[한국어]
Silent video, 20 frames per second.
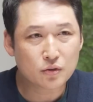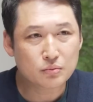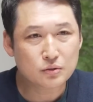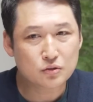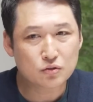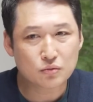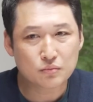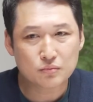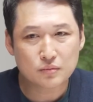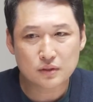
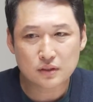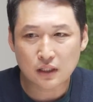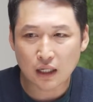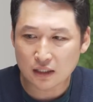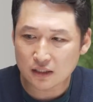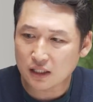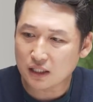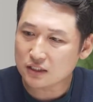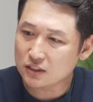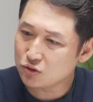여러분 좀
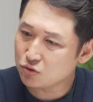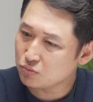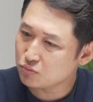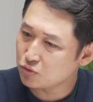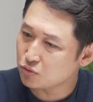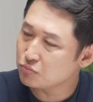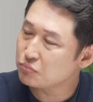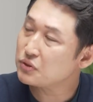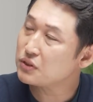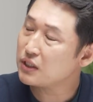단단히 좀
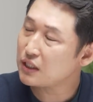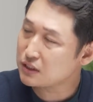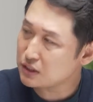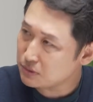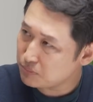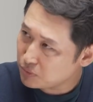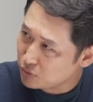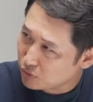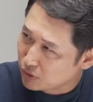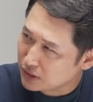준비를
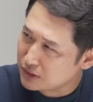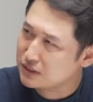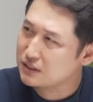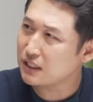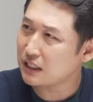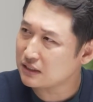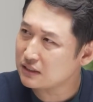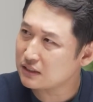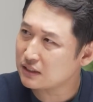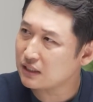하실 필요가
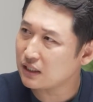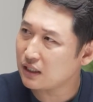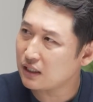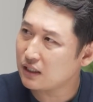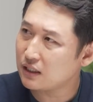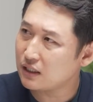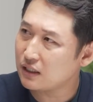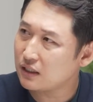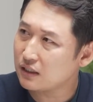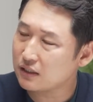있지
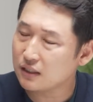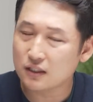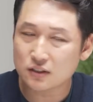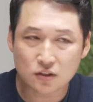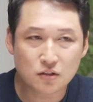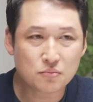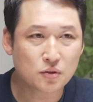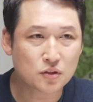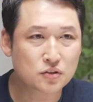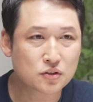않을까 네. 예,
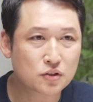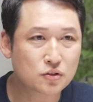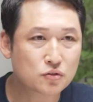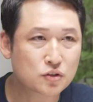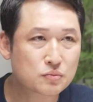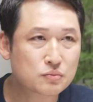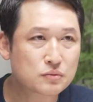설명드리고